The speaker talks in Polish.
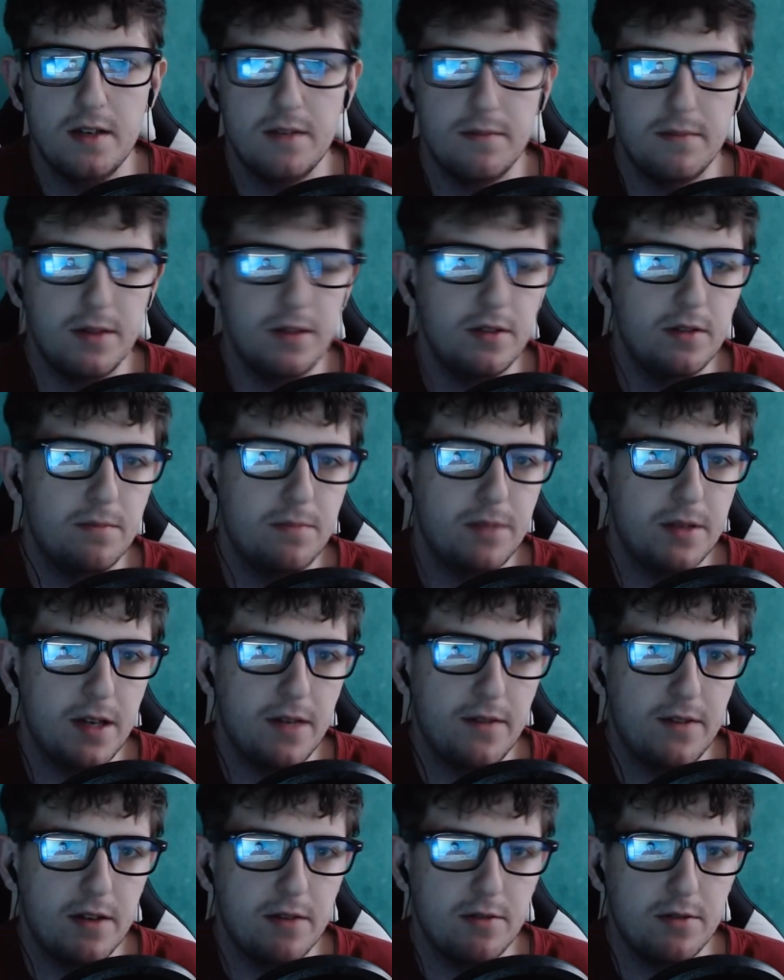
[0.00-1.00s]
będą
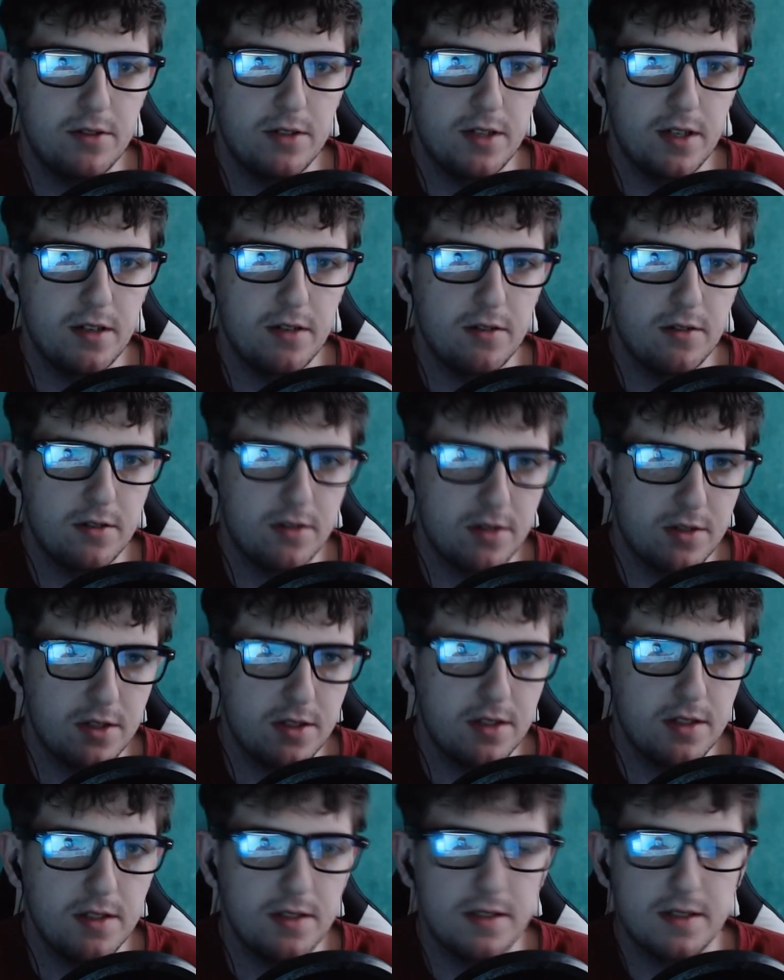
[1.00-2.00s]
pojawiały się
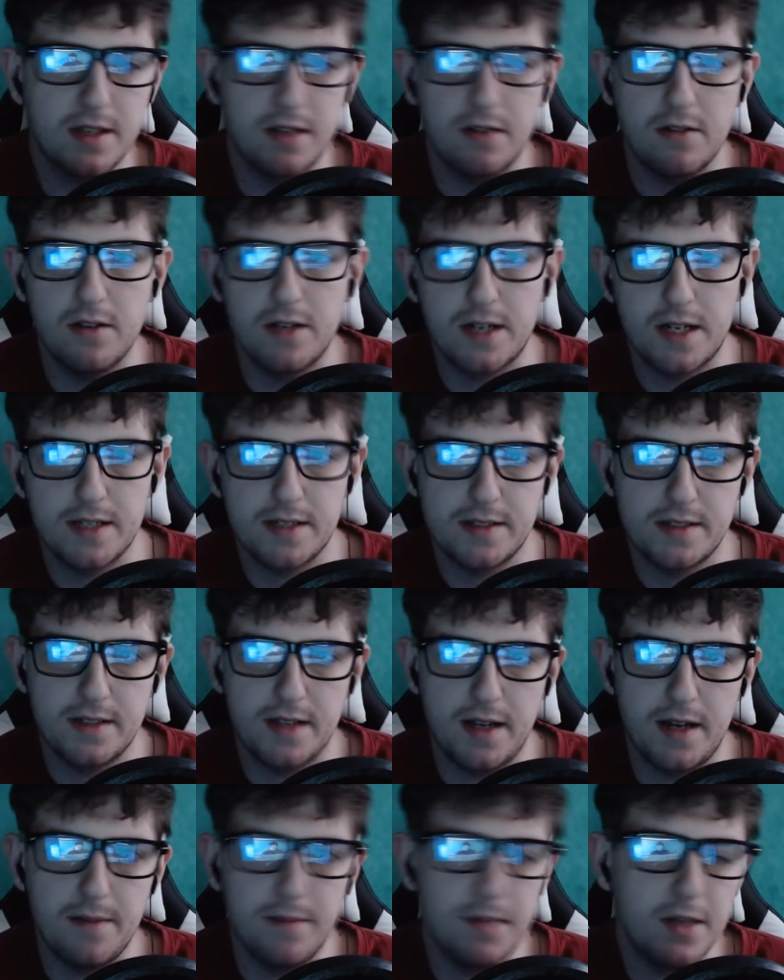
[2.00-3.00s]
odcinki z tego raz
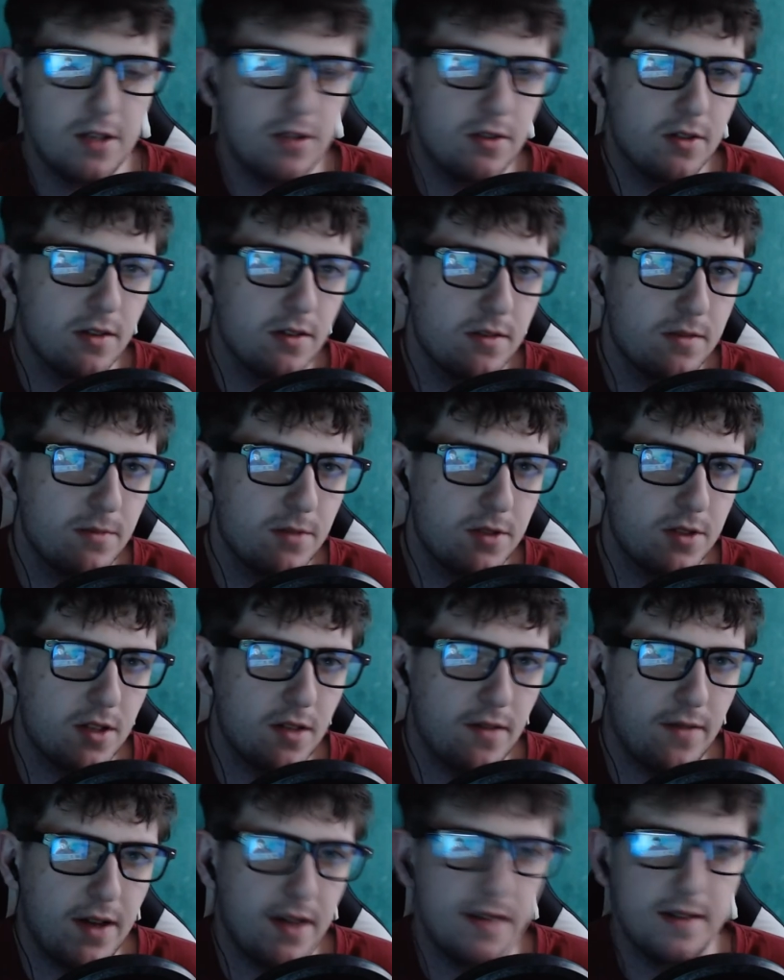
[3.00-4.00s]
na miesiąc, może
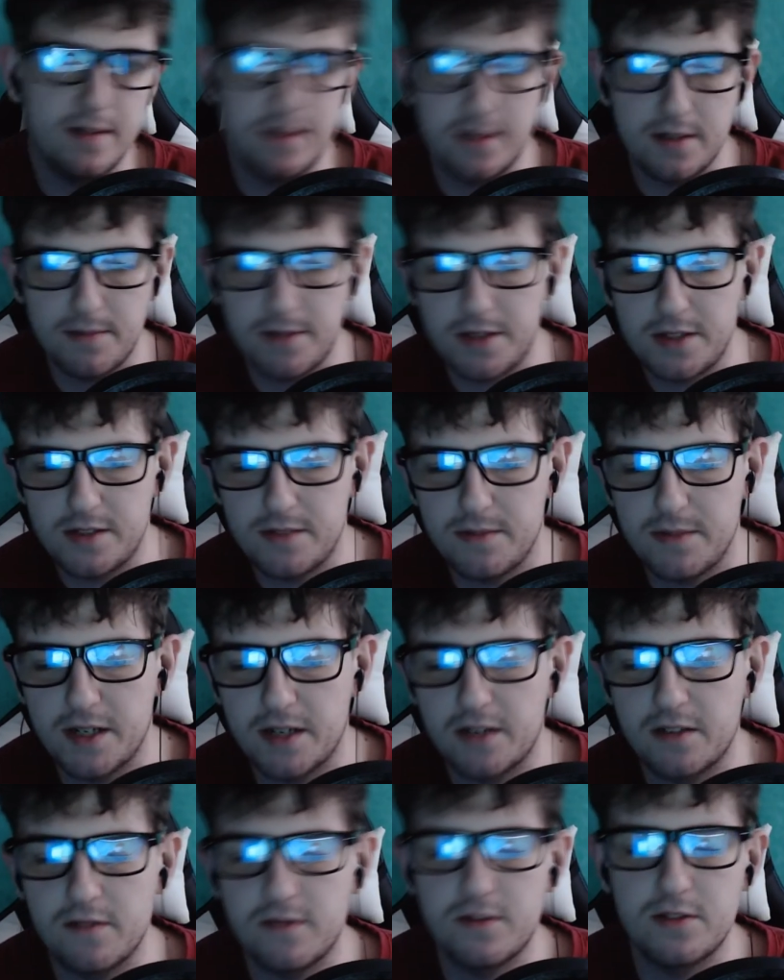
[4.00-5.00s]
dwa. Zobaczymy
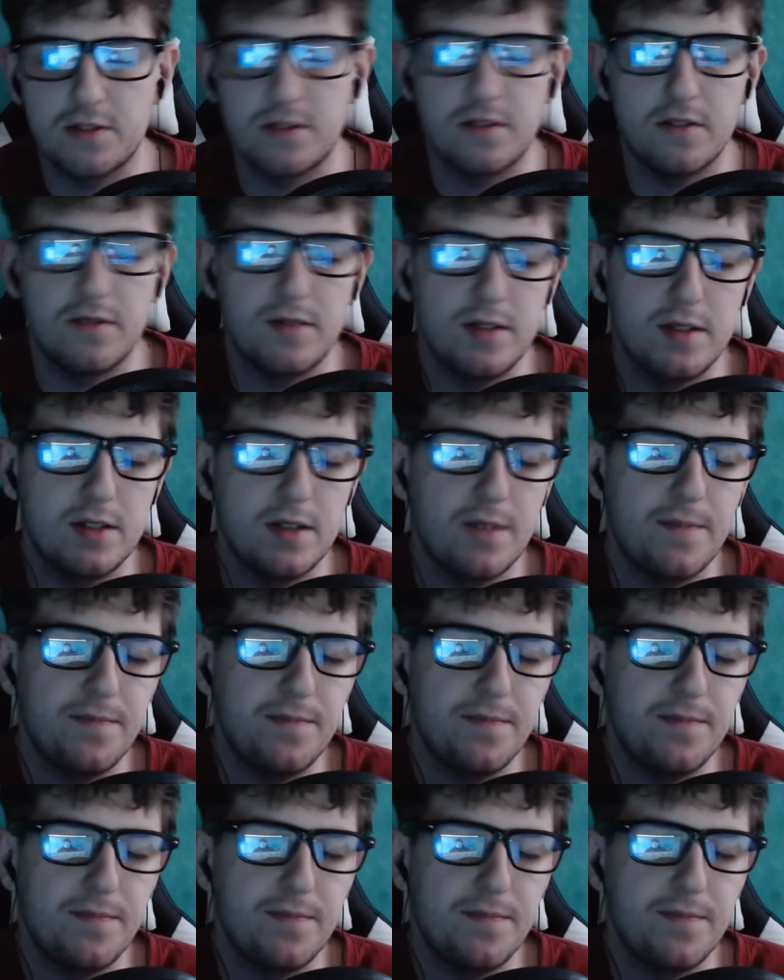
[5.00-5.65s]
jak to wszystko wyjdzie.